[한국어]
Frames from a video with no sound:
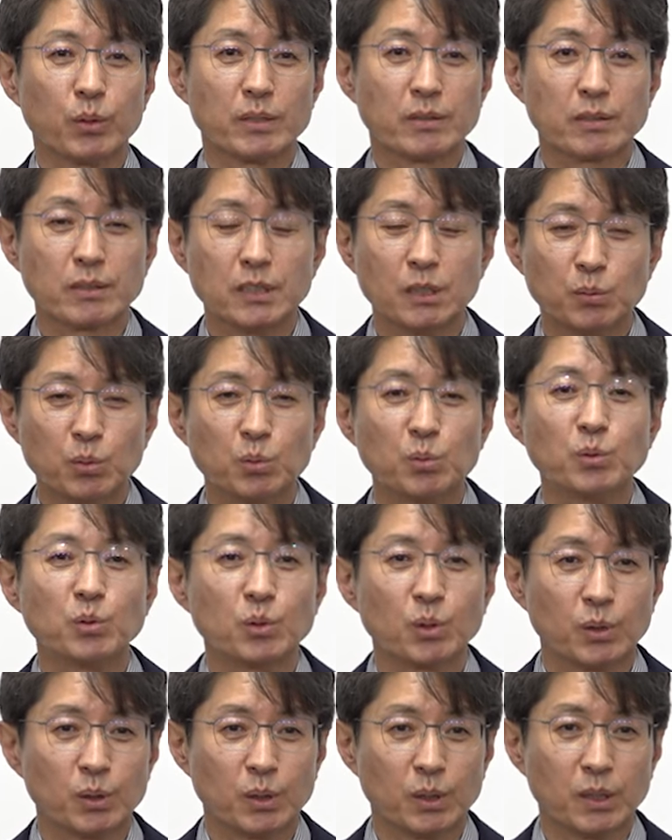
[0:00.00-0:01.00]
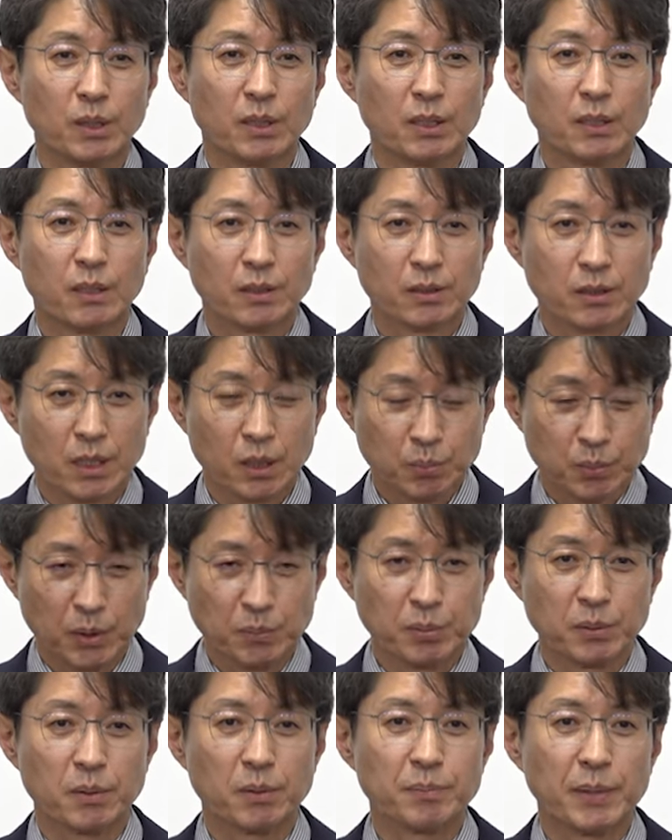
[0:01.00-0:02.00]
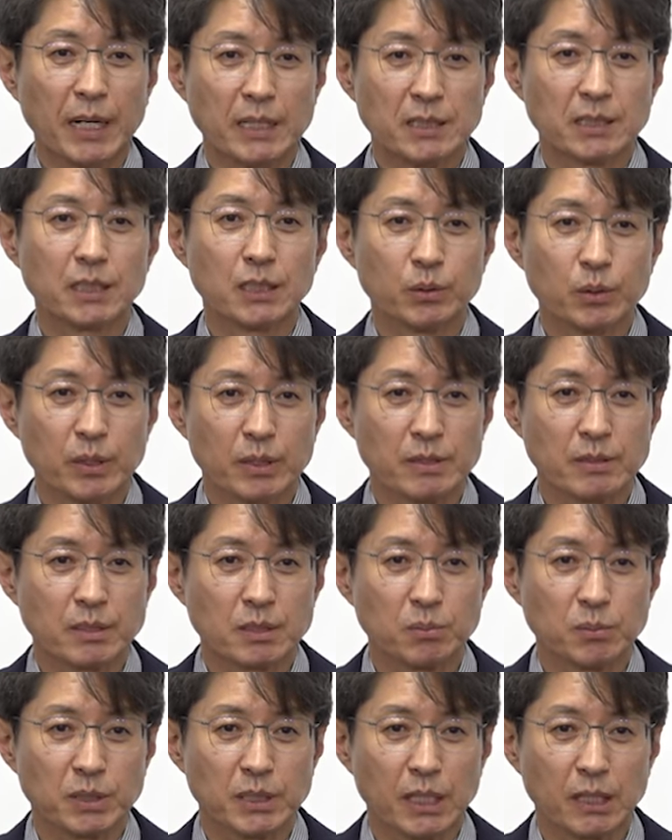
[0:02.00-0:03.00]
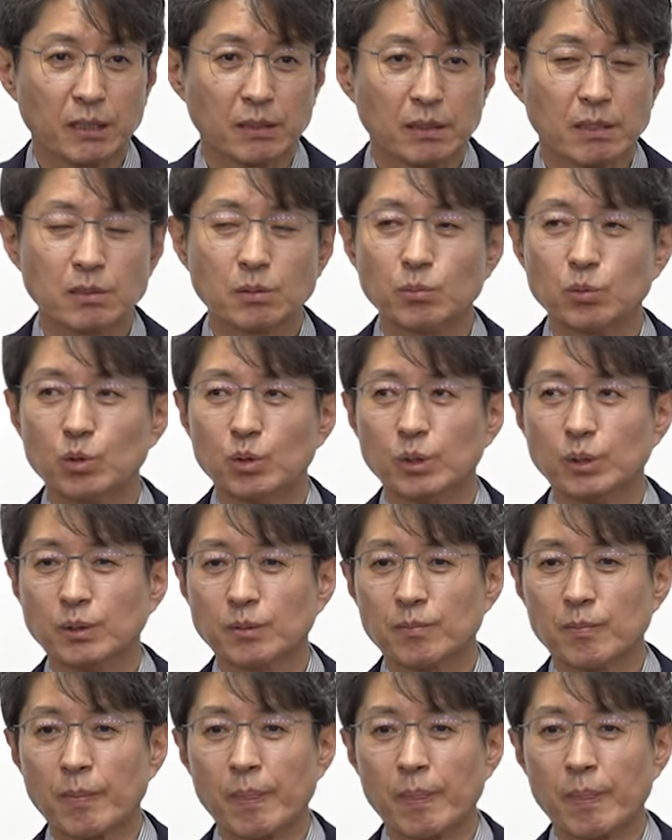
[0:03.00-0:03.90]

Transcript: 위해서 그 부분도 특별법에 반영이 되어 있습니다. 그래서 물론